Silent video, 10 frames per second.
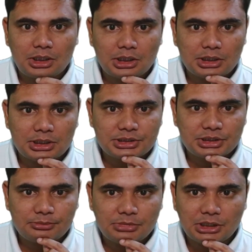আট
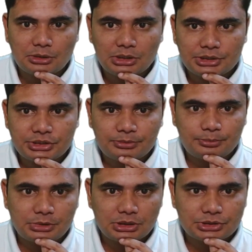হাজার বারো হাজার
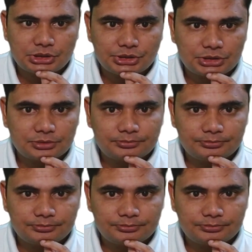পাঁচ হাজার